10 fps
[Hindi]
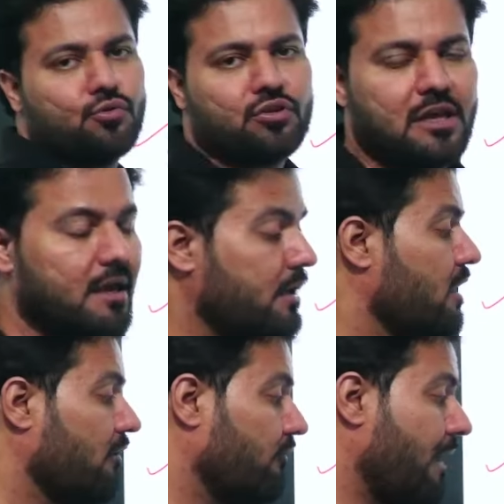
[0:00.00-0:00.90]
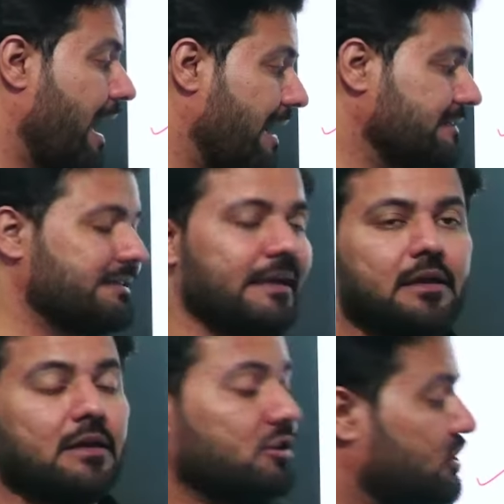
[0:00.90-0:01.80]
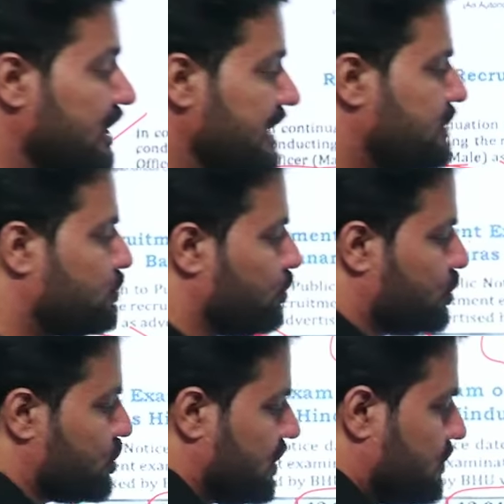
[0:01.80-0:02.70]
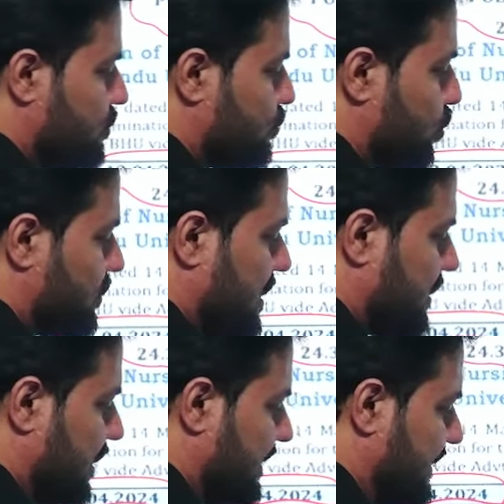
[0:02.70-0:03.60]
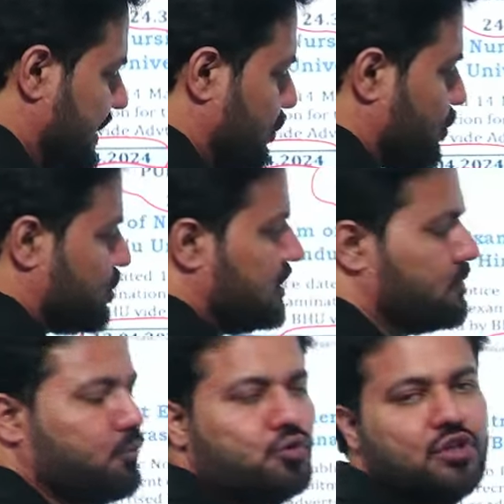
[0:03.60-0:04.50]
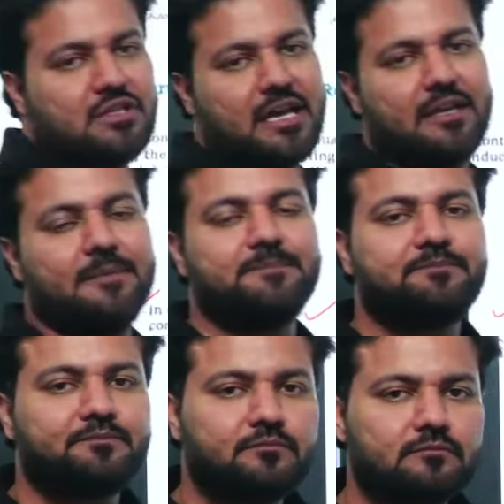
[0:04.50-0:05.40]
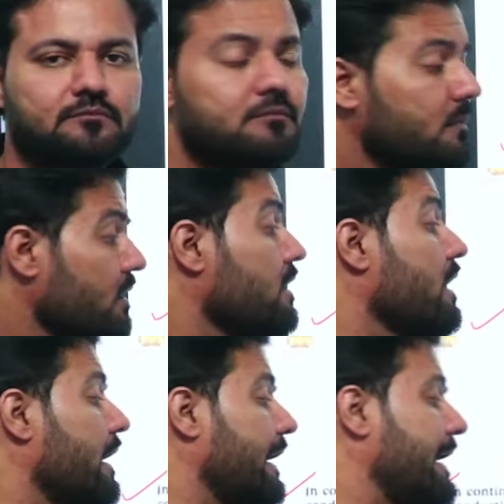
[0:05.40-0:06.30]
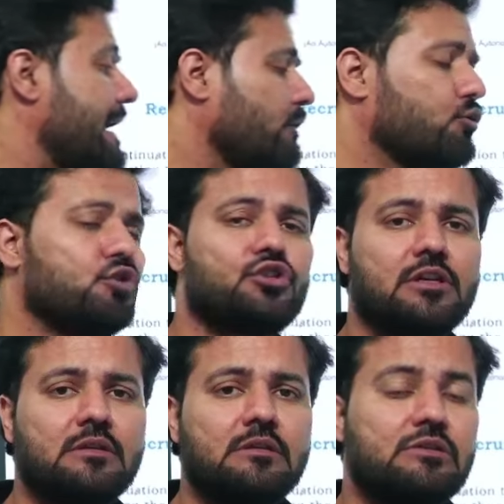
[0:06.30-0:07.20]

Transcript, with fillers: होते हैं वहां से 30 क्वेश्चंस टोटल 30 क्वेश्चंस पूछे जाएंगे एक क्वेश्चन